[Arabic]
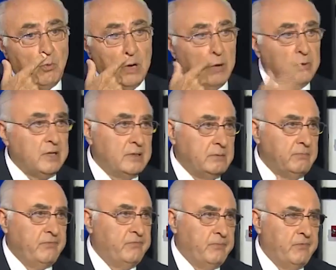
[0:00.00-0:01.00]
ولو كنت
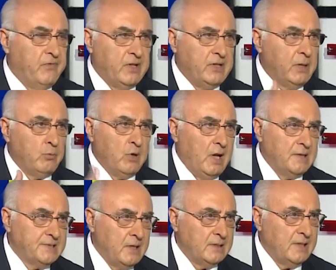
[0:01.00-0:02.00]
في كتير
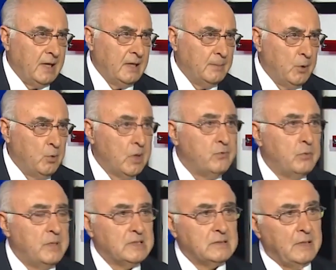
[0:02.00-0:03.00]
ملاحظات على مواقفه
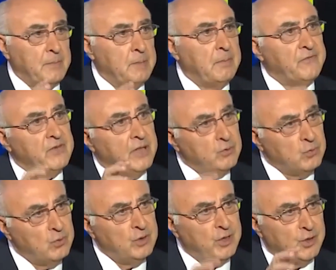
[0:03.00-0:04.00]
بس كمان ما فينا
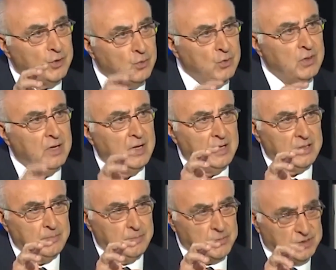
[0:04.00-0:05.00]
نقول انه
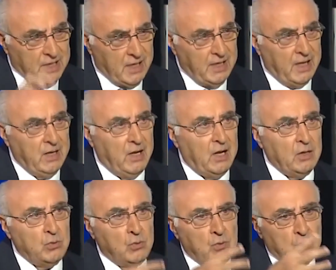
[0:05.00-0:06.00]
اشتغل على
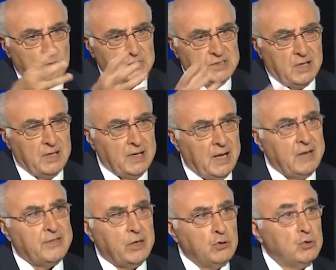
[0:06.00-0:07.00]
حاله وصار
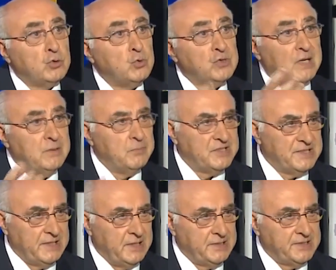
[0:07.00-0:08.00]
اكثر نضوجا
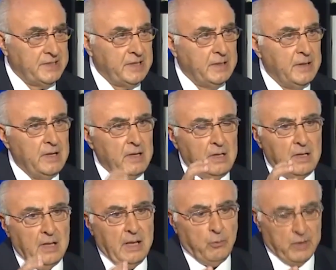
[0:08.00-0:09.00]
بالسياسه نعم
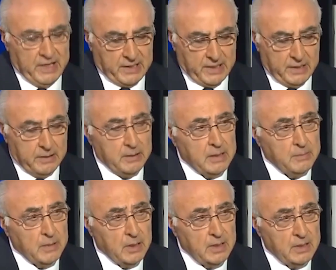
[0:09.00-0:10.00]
ولكن
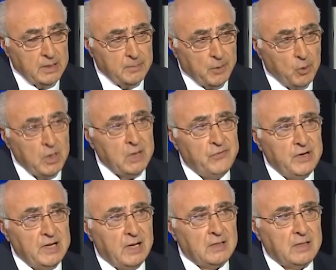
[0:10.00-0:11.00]
المواقف
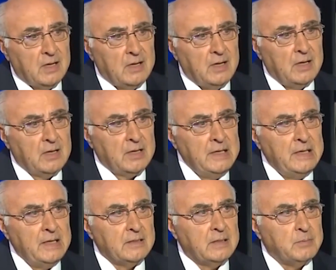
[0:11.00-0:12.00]
اللي اطلقها
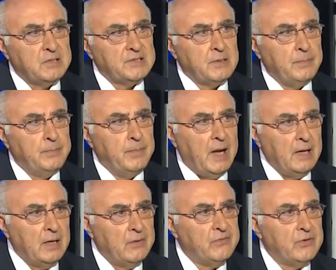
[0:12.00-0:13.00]
كلها بتصب
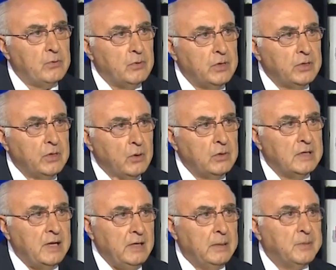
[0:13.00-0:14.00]
على في انهن
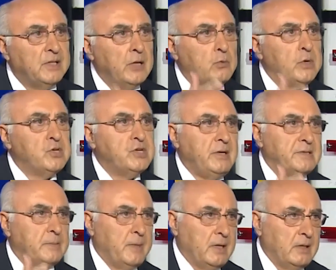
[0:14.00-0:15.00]
احنا بدنا نواجه
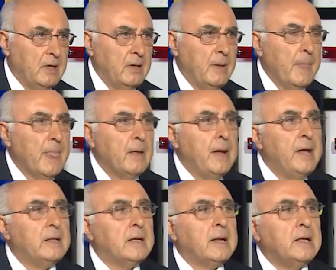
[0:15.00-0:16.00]
حزب الله نعم.
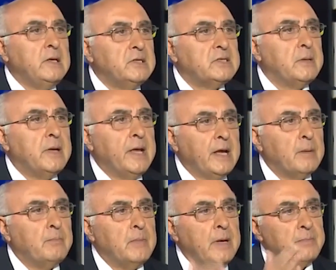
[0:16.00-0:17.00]
هذا رئيس هيك
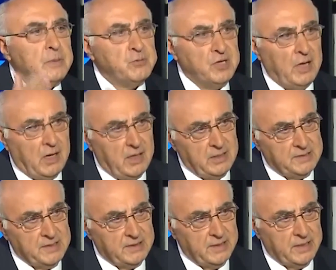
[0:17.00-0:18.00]
ما بيمشي الحال يا
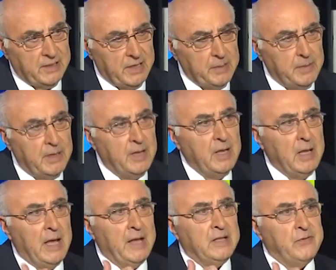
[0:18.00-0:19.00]
ستنا الكريمه
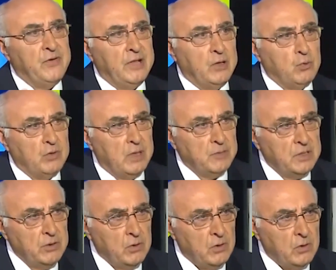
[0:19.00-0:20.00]
نعم. هيدي فينا نقولها من
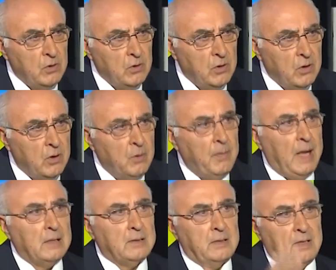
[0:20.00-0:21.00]
اليوم
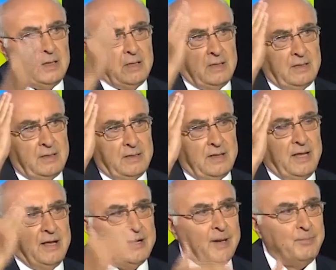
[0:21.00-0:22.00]
حتى
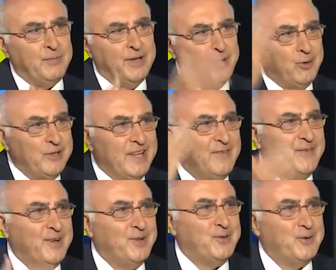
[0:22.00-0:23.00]
ربنا يعني لا
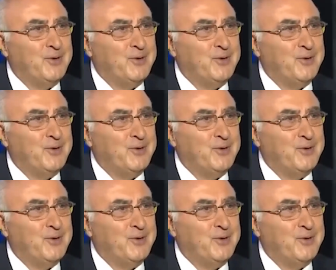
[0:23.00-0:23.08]
امل